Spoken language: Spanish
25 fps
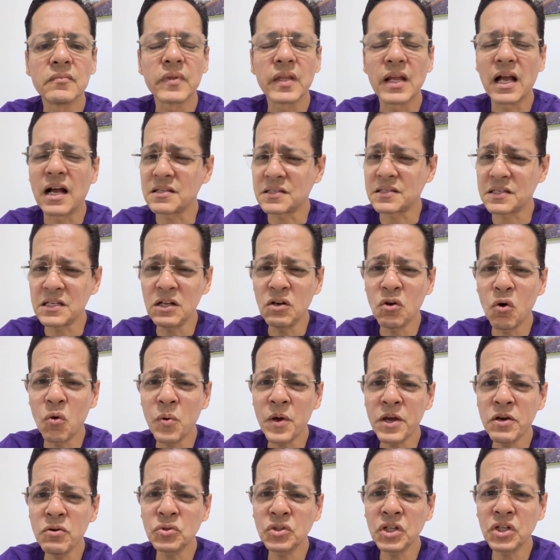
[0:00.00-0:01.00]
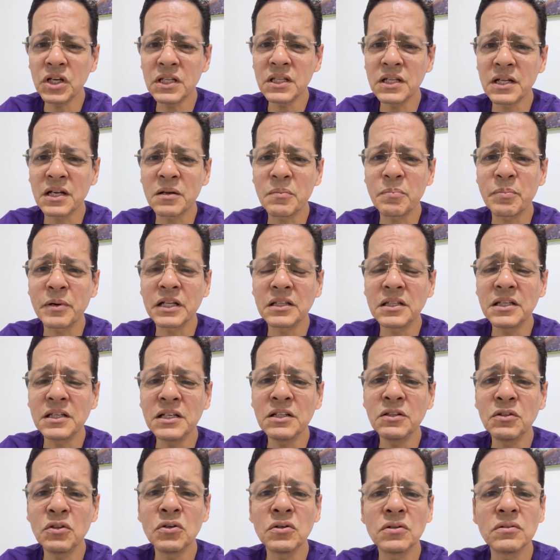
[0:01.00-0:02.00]
Así los ven ustedes
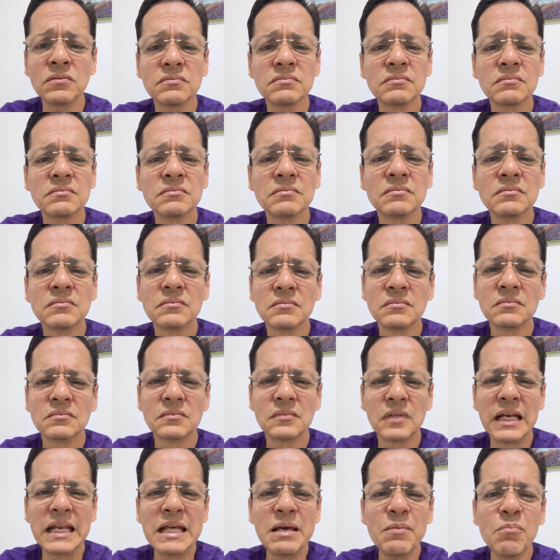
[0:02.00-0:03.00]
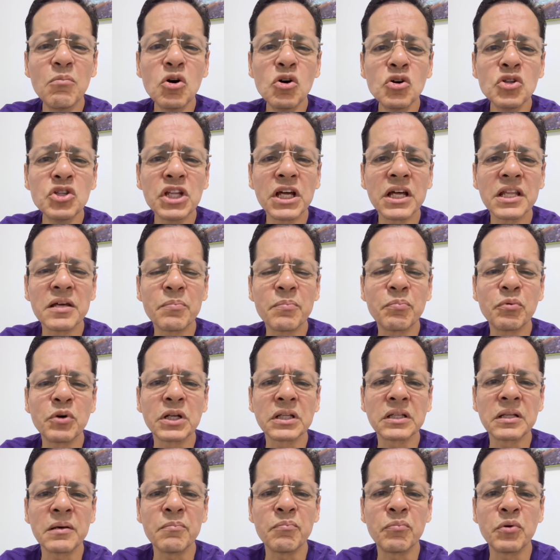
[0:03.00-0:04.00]
repartiendo limosnas de
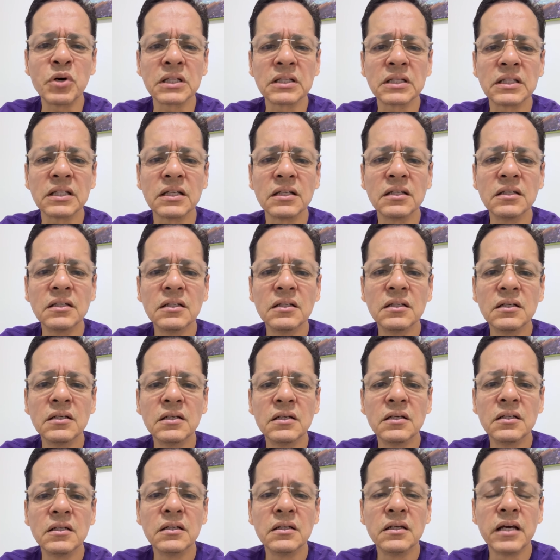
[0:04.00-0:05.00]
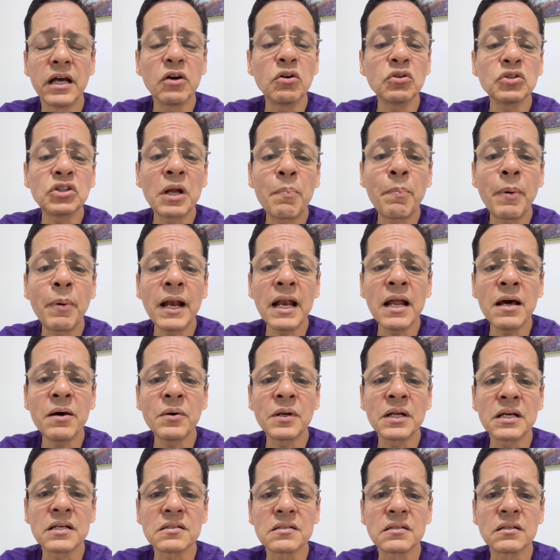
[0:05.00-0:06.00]
puerta en puerta. En otras
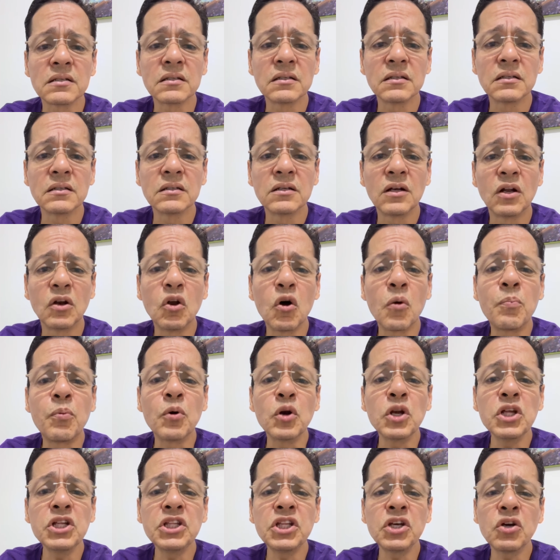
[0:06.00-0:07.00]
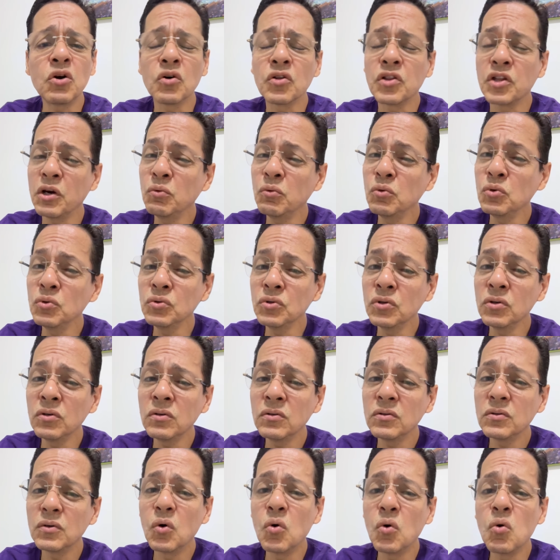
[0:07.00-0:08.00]
palabras, los políticos de
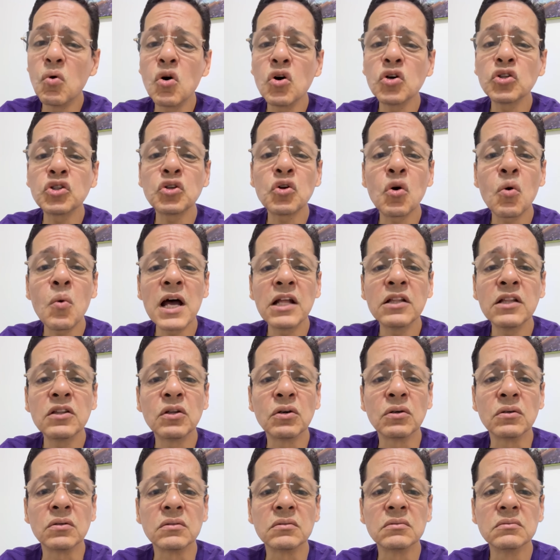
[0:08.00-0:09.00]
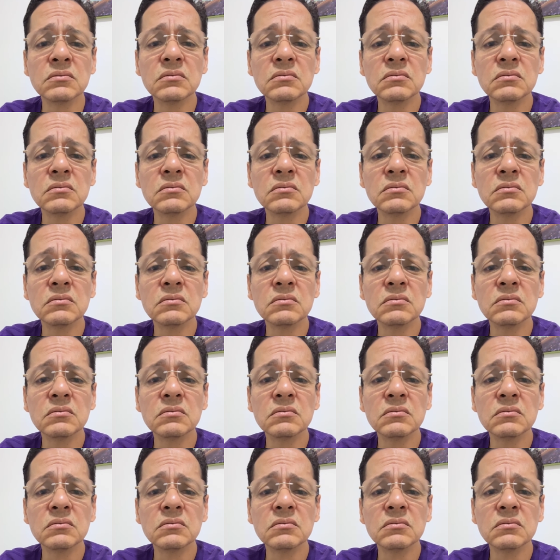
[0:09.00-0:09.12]
uno u otro bando,